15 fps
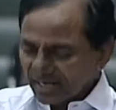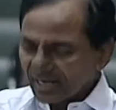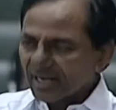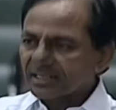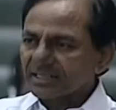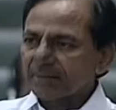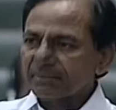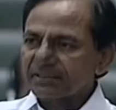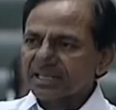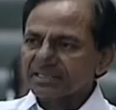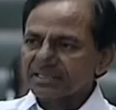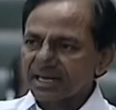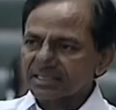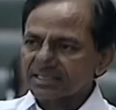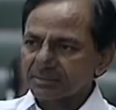అట్లా
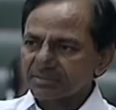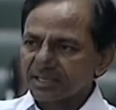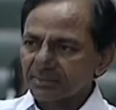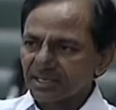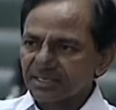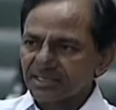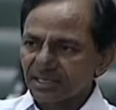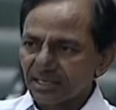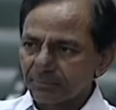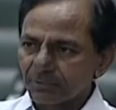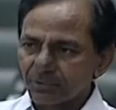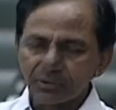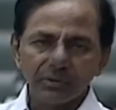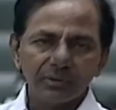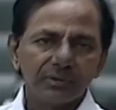ఆంధ్రప్రదేశ్ రాష్ట్రం జమ చేసిన
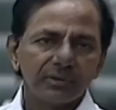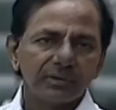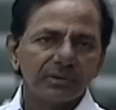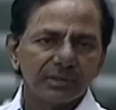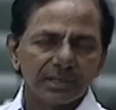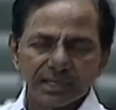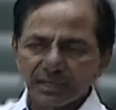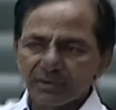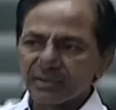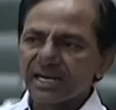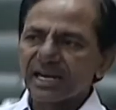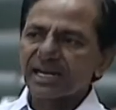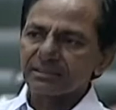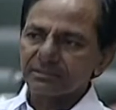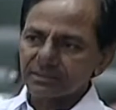డబ్బులు రెండు
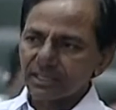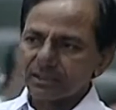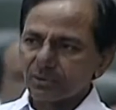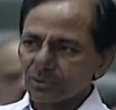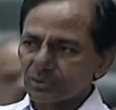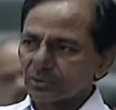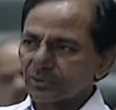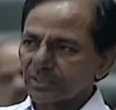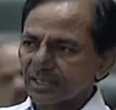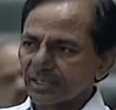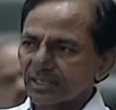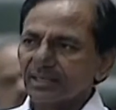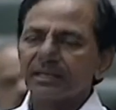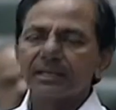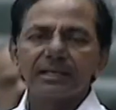వేల ఐదు వందల
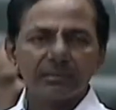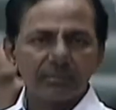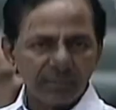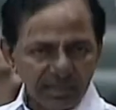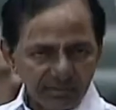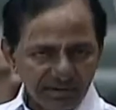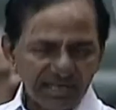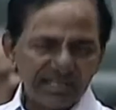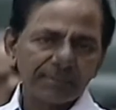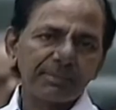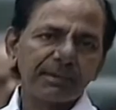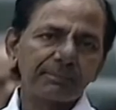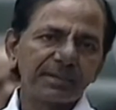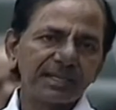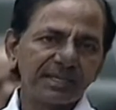కోట్లుంటే మన వాటా
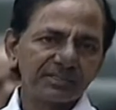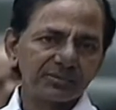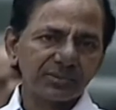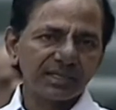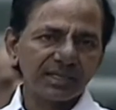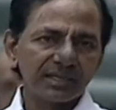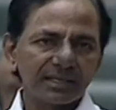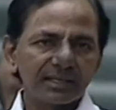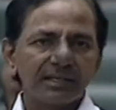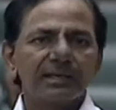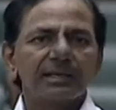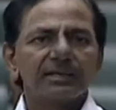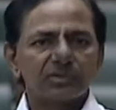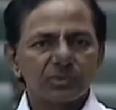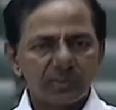పంపిణీ చేసుకుంటే
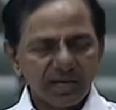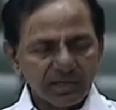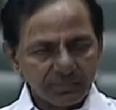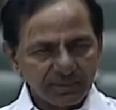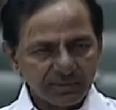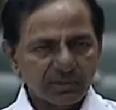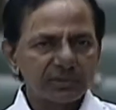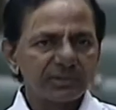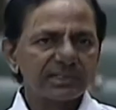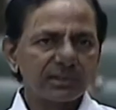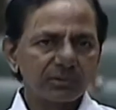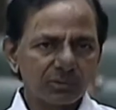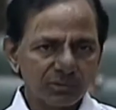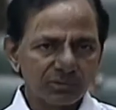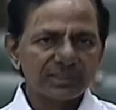సుమారు పదకొండు
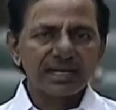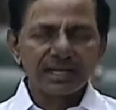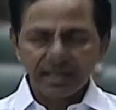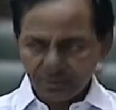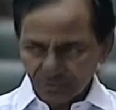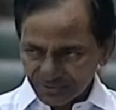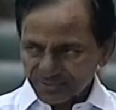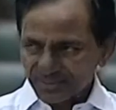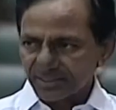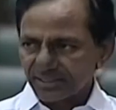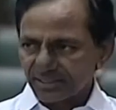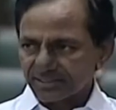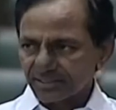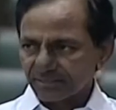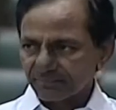వందల కోట్లు తెలంగాణకు వచ్చింది